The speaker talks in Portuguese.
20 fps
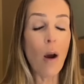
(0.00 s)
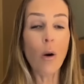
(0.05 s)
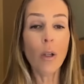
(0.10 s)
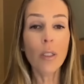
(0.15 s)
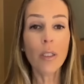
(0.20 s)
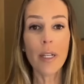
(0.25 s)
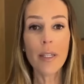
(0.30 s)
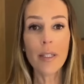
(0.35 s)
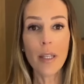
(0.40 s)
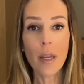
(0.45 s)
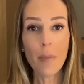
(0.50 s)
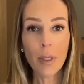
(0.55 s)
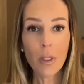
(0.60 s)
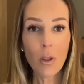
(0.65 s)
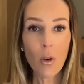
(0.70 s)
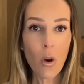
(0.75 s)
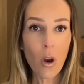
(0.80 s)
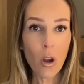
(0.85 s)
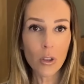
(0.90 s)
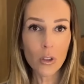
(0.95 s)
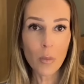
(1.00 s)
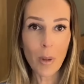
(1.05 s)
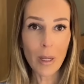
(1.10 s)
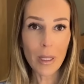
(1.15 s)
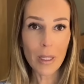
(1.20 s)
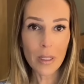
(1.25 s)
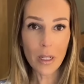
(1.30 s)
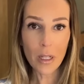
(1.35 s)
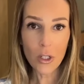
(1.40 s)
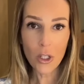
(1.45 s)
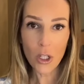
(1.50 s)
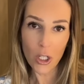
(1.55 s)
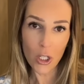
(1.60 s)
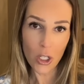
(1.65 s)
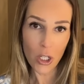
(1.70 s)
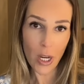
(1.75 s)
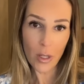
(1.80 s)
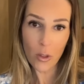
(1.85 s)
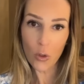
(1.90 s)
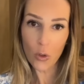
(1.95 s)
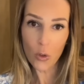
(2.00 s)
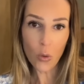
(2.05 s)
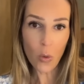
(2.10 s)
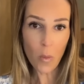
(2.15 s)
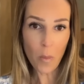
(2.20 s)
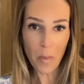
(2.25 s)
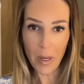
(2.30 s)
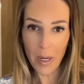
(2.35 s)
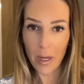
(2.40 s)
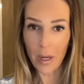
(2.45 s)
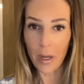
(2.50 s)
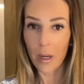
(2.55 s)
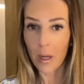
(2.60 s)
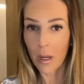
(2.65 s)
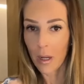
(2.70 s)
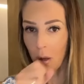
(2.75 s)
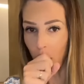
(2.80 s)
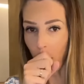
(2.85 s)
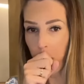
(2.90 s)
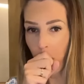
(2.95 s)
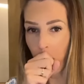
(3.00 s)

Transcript: A outra estampa que eu gosto bastante, gente, é super